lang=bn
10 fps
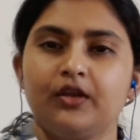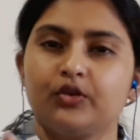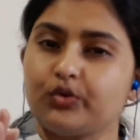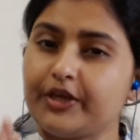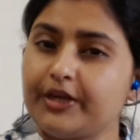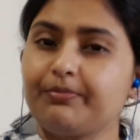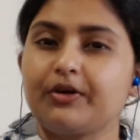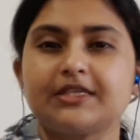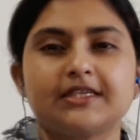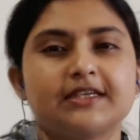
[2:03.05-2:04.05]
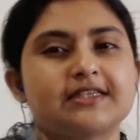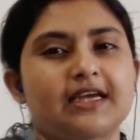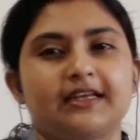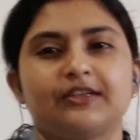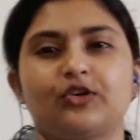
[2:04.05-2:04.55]
তো এরপরে যেটা
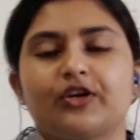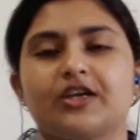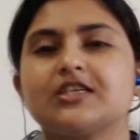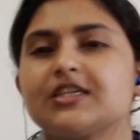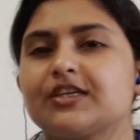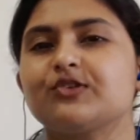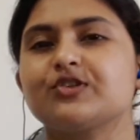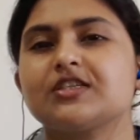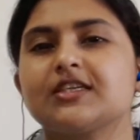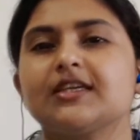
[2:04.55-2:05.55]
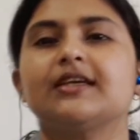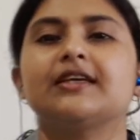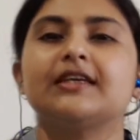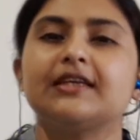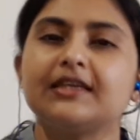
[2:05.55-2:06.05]
জানা দরকার সেটা হচ্ছে
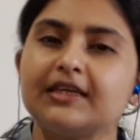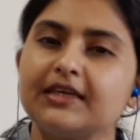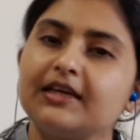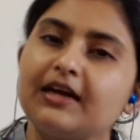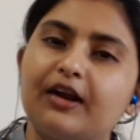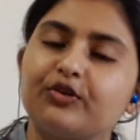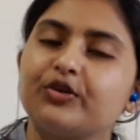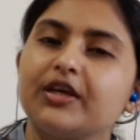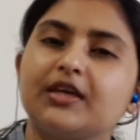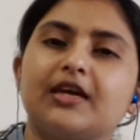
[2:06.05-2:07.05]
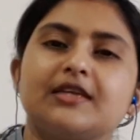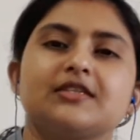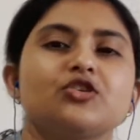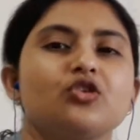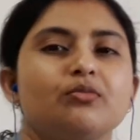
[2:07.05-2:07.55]
কী কী কারণে এই
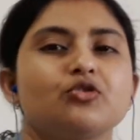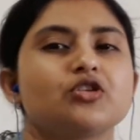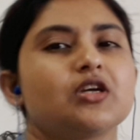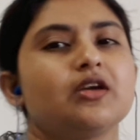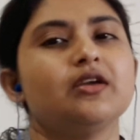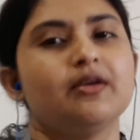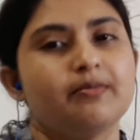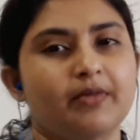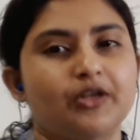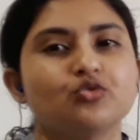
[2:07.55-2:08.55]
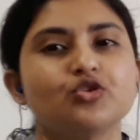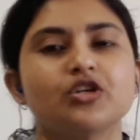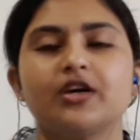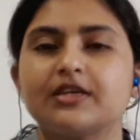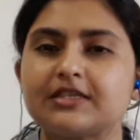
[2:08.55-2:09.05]
গ্যাসের সমস্যায় মানুষ
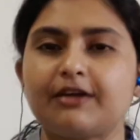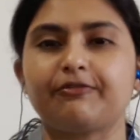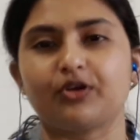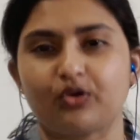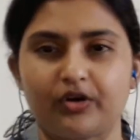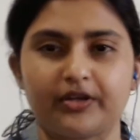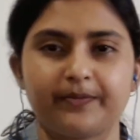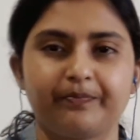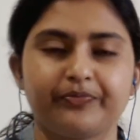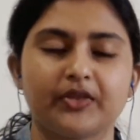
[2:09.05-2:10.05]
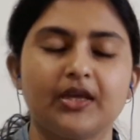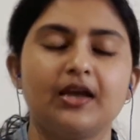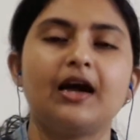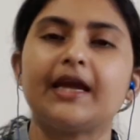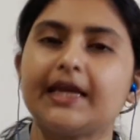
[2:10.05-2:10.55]
সাফার করে
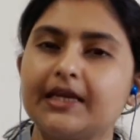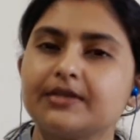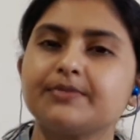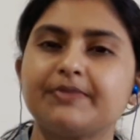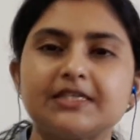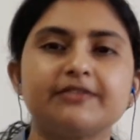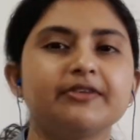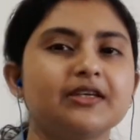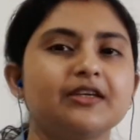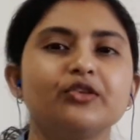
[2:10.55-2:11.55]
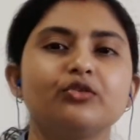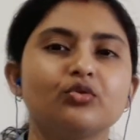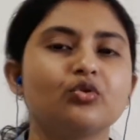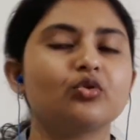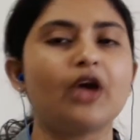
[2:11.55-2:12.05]
এর স্পেসিফিক কিন্তু
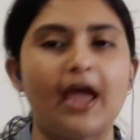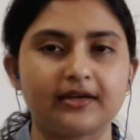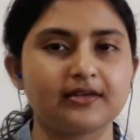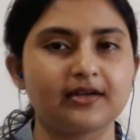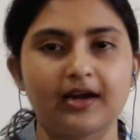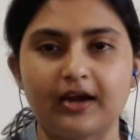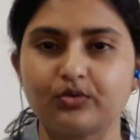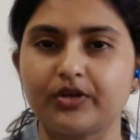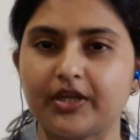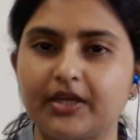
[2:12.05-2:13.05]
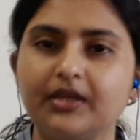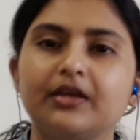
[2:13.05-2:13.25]
কোনো একটা কারণ নেই